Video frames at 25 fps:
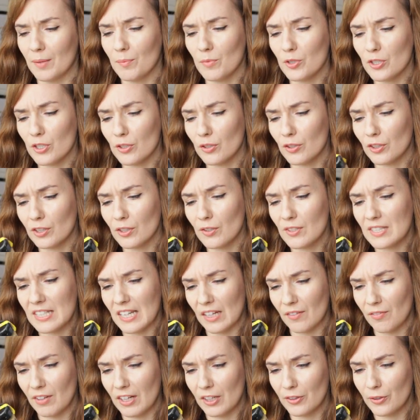ale może do tego
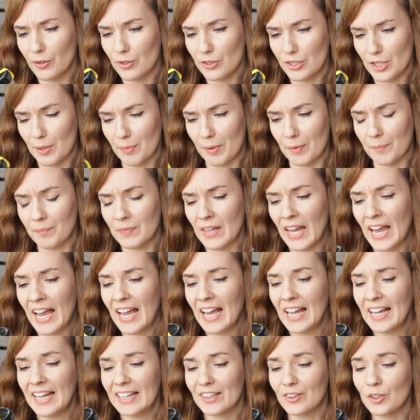za chwilę dojdziemy.
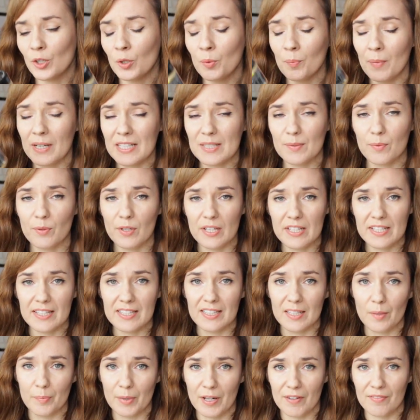To masło
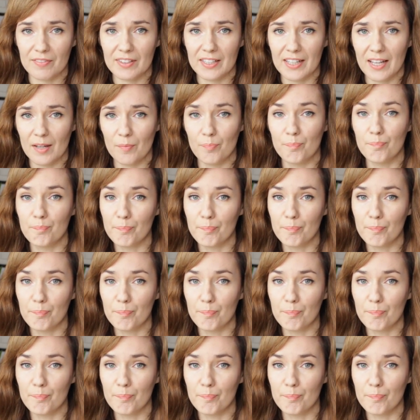jest naprawdę